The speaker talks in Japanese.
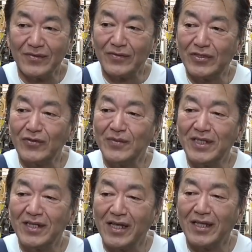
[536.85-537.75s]
うちの
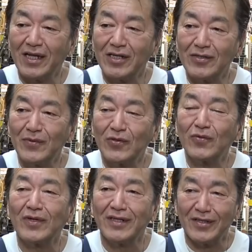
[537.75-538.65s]
店ねななつぼちょっ
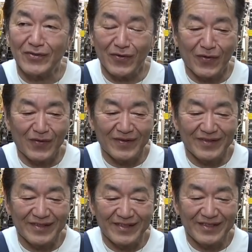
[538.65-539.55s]
となんですよ。
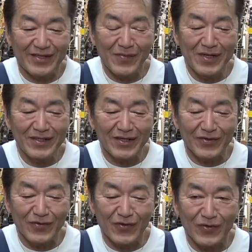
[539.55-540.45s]
狭いんだけ
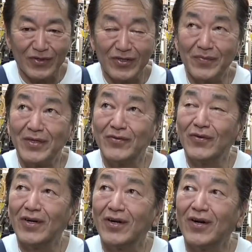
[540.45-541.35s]
ど響く
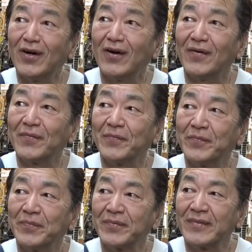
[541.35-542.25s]
わ。
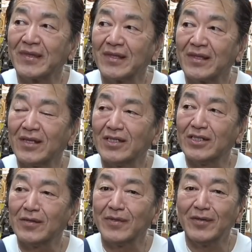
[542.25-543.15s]
で
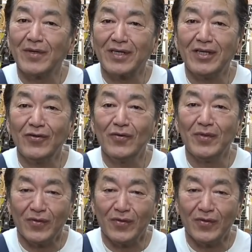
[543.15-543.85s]
ちなみに今金曜日